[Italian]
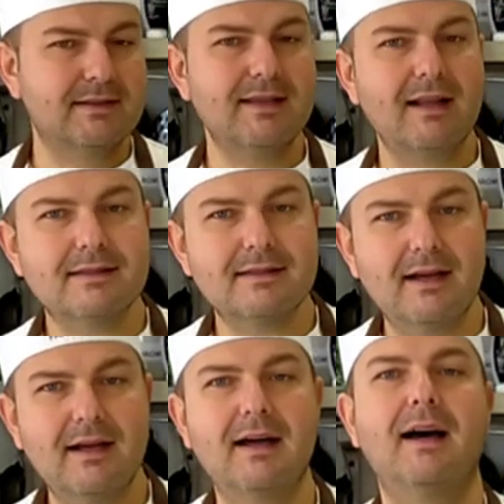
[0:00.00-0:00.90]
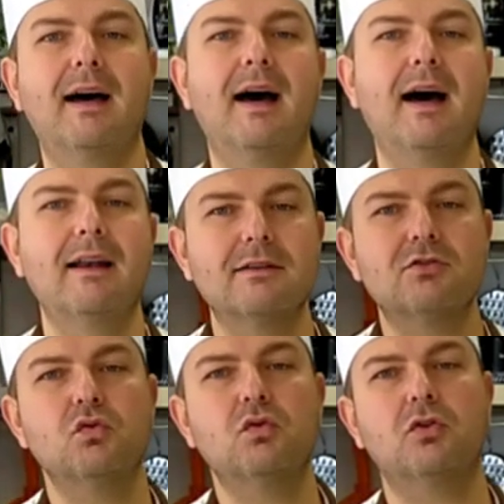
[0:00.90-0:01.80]
salsa al
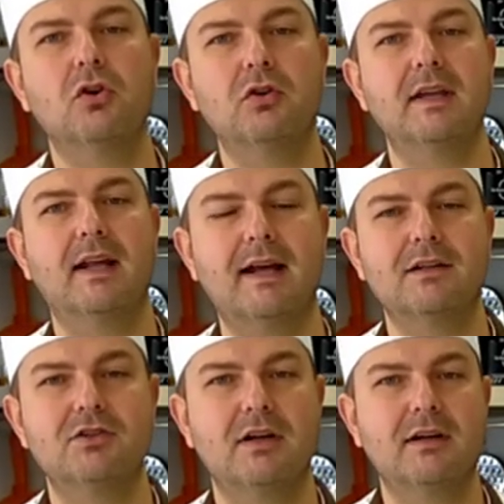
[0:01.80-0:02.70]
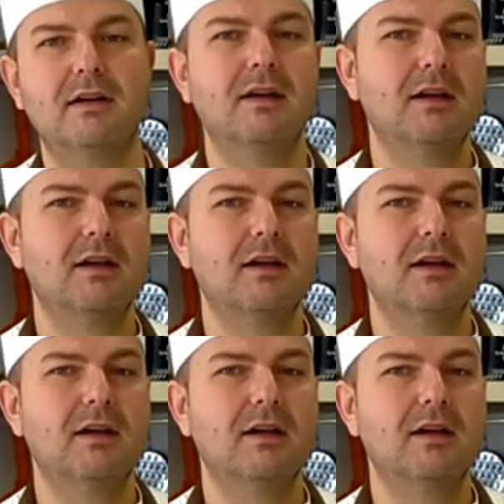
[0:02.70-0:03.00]
succo di arancia.